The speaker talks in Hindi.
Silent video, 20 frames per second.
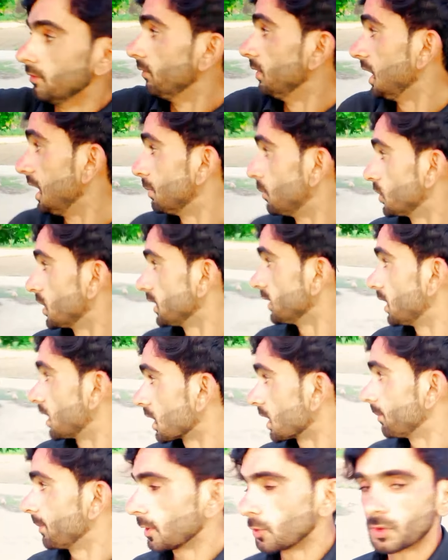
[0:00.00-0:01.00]
पहला मुंडा
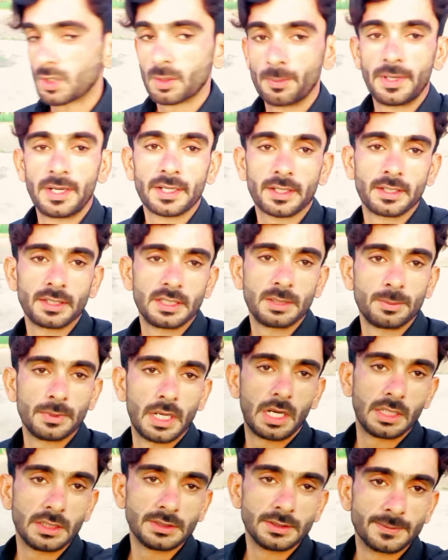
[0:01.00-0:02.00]
यार हाँ, मेरे को कमेंट की
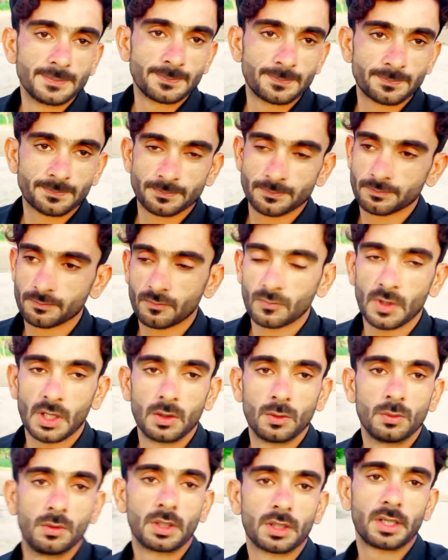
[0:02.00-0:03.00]
पी आई
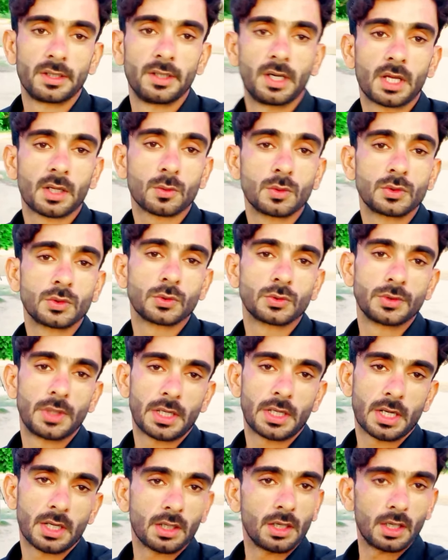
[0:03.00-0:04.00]
मैं क्या यार कुछ
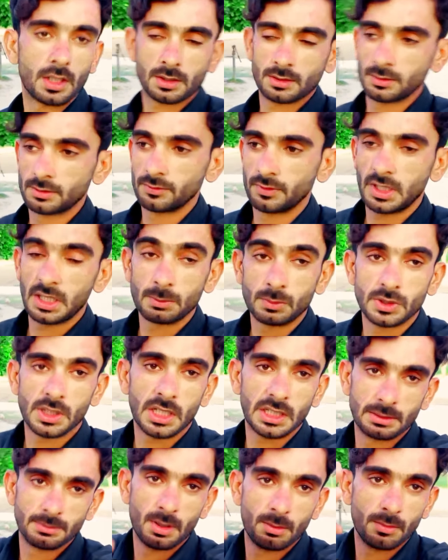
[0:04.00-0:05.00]
गुजारा कर पहला
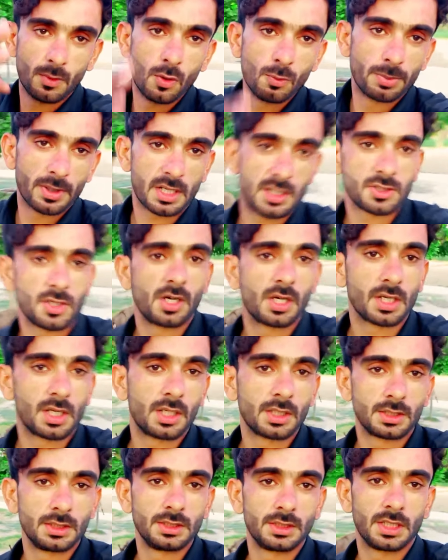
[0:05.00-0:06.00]
मुंडा कि मैं बहुत परेशान
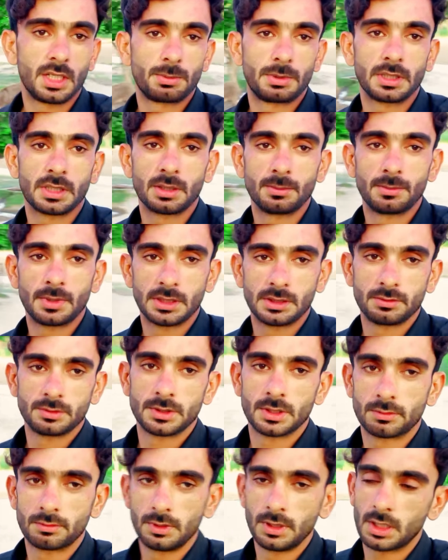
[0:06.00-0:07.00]
हाँ ठीक है अपने कमा की
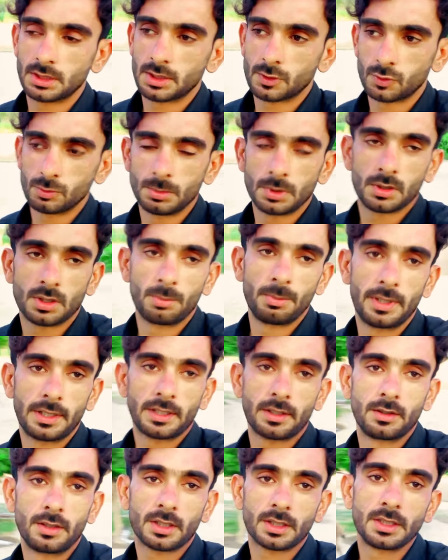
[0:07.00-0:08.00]
वजह तो लिहाजा तुमने
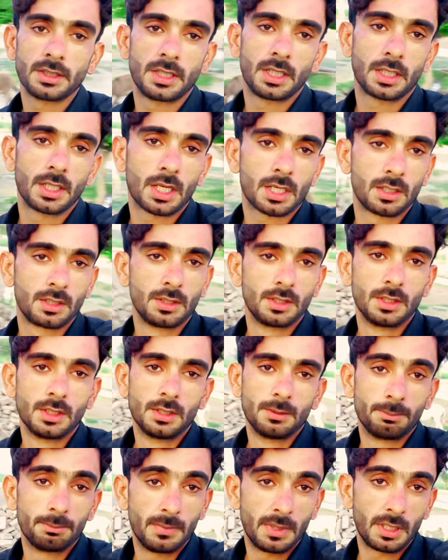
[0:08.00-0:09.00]
कमेंट नकी तो कर
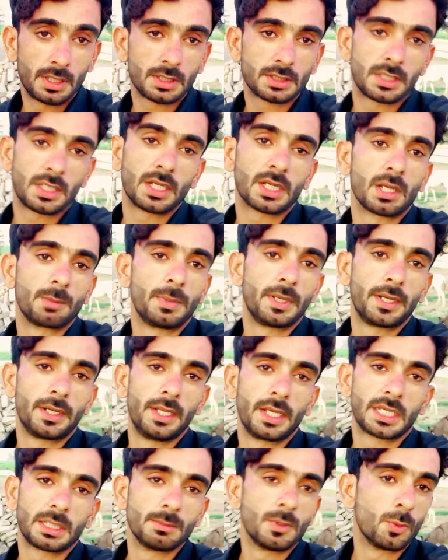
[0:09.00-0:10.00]
मैं तेरे कमेंट
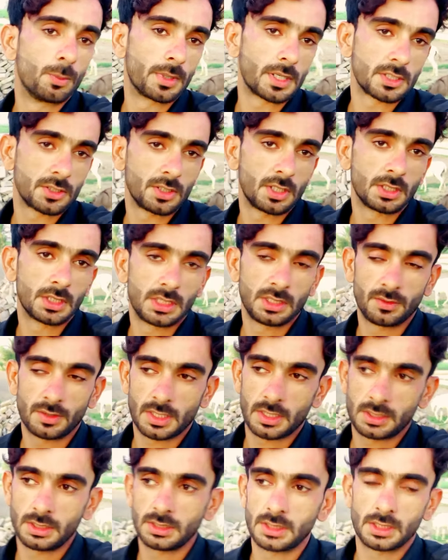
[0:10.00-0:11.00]
दे के बहुत परेशान थी
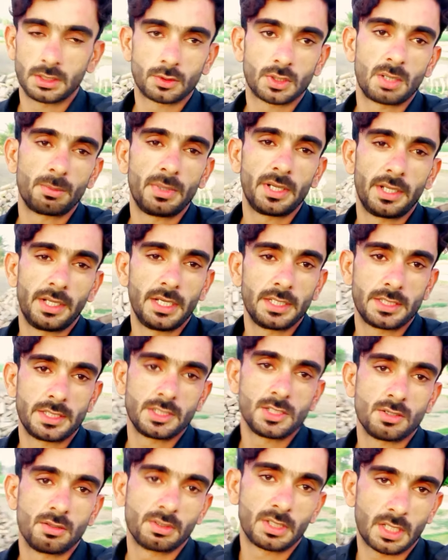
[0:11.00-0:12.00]
ठीक है कमेंट दे
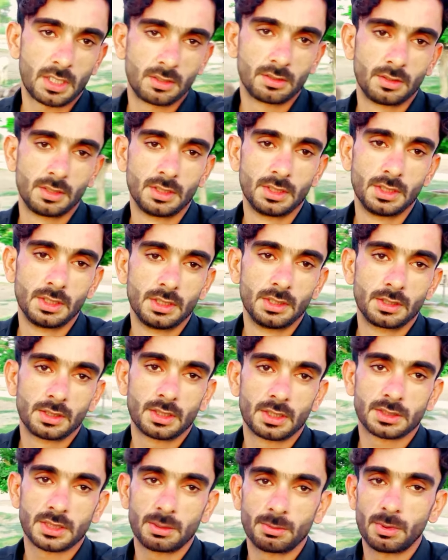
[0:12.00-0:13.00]
चाहिए हो ना
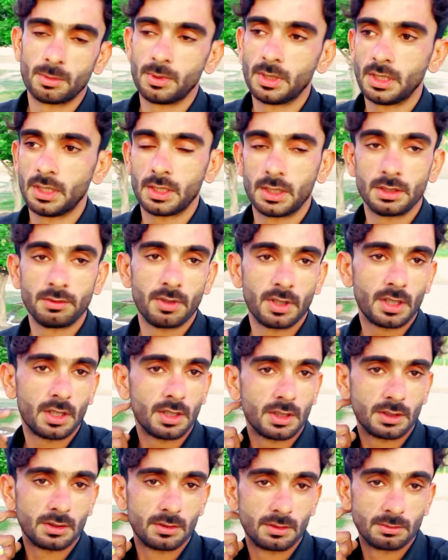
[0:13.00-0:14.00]
कसम मैं इवें
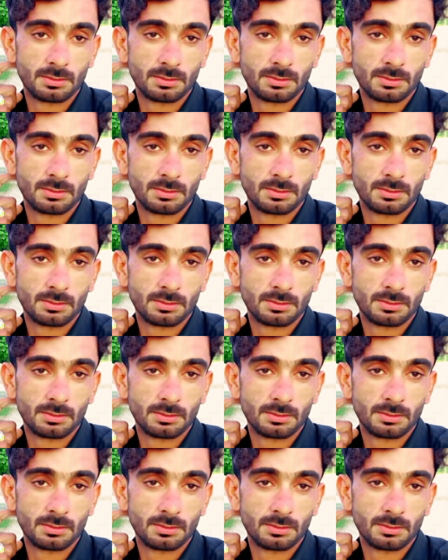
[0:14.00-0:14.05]
ना